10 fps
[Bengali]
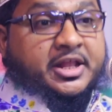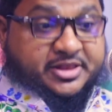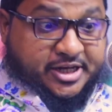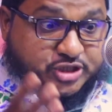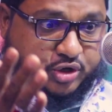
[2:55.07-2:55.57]

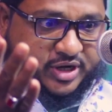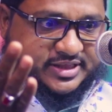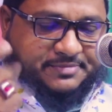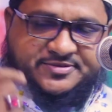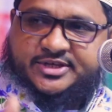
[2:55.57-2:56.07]
তিনি যখন
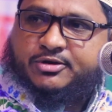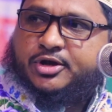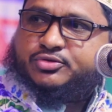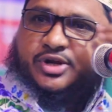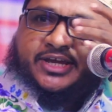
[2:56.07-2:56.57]
তাফসির
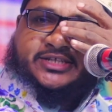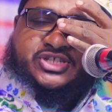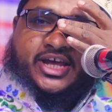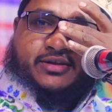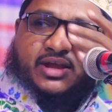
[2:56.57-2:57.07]
গ্রন্থ
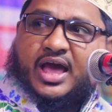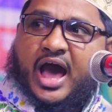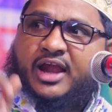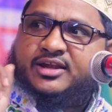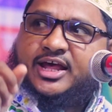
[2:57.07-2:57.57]
লিখেছিলেন
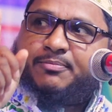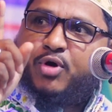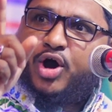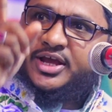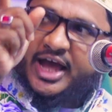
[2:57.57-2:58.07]
আল্লাহর
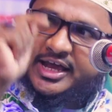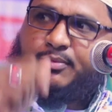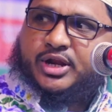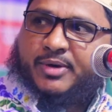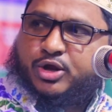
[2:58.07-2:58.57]
ভয় কাকে
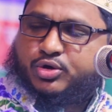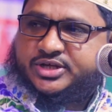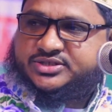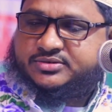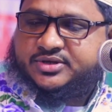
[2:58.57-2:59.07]
বলে ভালো করে
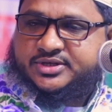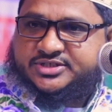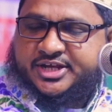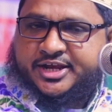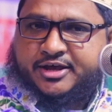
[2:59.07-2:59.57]

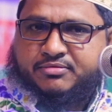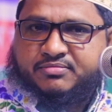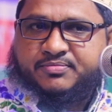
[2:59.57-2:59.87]
জেনে নেন